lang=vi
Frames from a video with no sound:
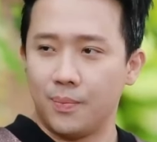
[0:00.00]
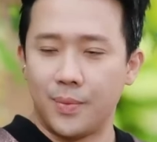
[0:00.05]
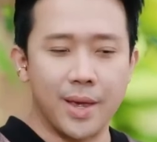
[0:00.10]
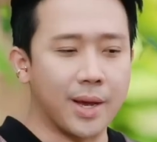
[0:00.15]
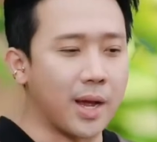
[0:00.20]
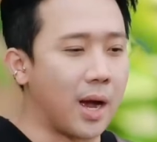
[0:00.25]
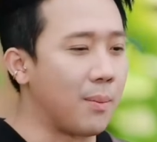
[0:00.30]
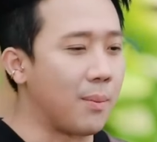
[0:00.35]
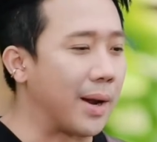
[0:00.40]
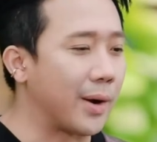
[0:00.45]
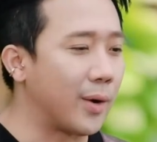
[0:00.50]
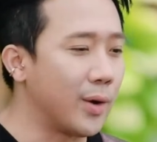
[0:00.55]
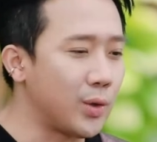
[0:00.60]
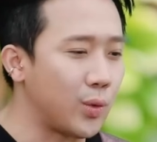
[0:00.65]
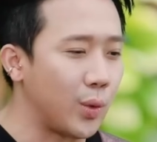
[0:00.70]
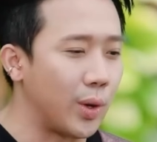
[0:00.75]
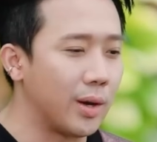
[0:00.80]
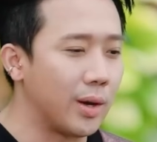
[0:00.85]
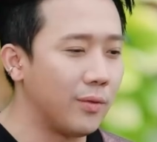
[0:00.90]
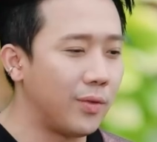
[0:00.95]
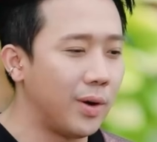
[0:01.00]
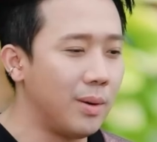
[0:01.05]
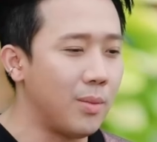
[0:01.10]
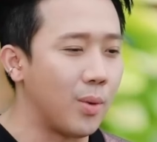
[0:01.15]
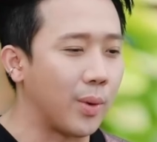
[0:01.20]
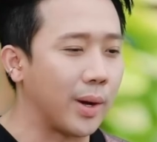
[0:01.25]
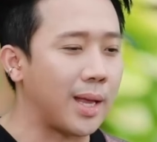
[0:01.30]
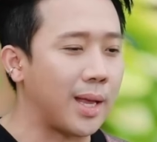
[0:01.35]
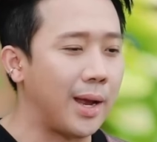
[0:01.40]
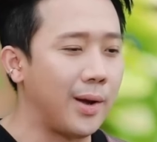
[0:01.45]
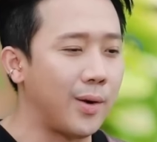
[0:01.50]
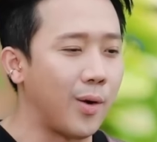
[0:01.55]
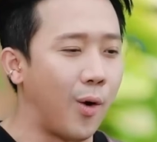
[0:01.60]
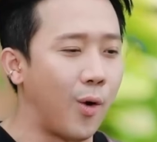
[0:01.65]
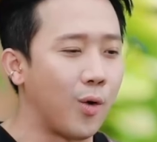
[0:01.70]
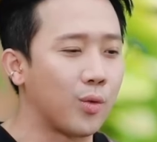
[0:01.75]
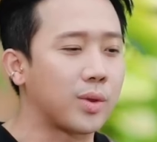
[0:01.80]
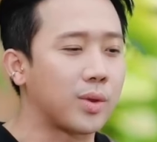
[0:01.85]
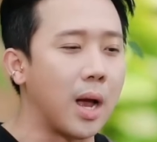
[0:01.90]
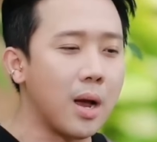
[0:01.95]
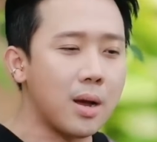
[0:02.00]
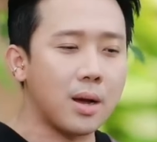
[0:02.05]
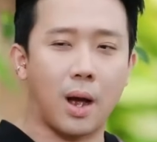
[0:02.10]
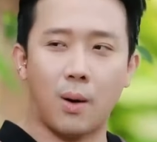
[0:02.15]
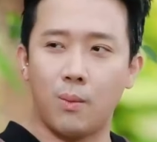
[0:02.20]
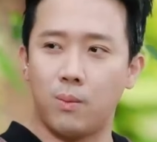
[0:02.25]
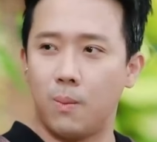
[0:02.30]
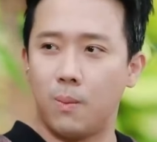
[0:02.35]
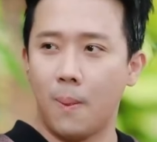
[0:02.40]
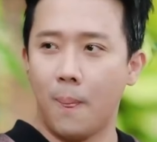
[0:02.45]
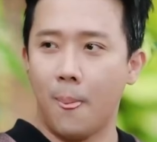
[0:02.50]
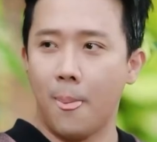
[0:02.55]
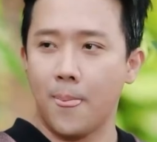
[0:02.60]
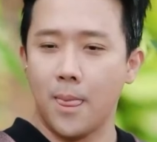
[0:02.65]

Chỉ cần bạn nói chuyện với một cái thái độ tấn công,